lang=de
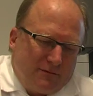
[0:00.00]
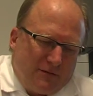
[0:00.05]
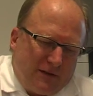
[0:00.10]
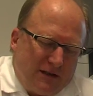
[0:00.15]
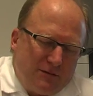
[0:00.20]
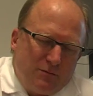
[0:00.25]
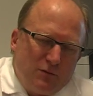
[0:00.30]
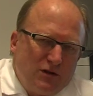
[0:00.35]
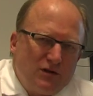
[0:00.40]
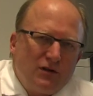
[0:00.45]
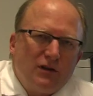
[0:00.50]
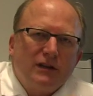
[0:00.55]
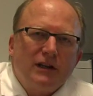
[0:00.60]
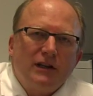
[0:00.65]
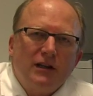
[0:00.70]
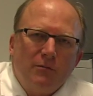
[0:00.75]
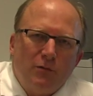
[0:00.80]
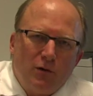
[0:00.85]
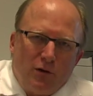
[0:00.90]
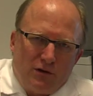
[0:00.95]
Das muss da
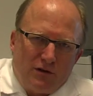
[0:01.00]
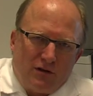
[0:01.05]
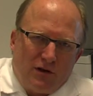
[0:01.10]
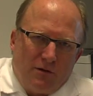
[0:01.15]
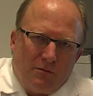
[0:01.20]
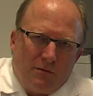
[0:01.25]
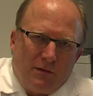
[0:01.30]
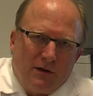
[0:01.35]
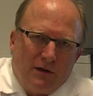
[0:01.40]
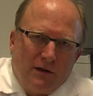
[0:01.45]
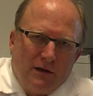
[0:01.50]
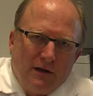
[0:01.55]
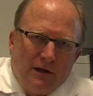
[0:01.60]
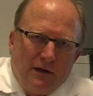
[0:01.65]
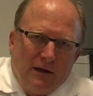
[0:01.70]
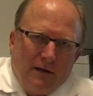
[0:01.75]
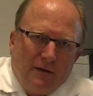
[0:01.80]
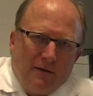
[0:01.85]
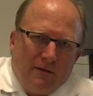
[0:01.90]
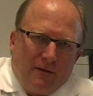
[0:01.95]
drinnen Platz haben.
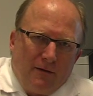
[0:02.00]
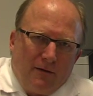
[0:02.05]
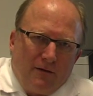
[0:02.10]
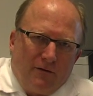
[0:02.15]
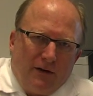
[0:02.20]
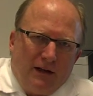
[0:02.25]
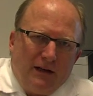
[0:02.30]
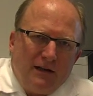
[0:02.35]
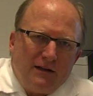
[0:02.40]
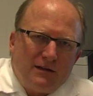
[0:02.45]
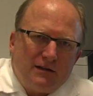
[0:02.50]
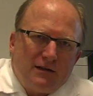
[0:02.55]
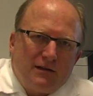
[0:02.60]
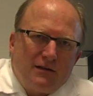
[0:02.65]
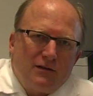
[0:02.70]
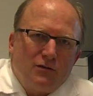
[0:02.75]
Und wenn jetzt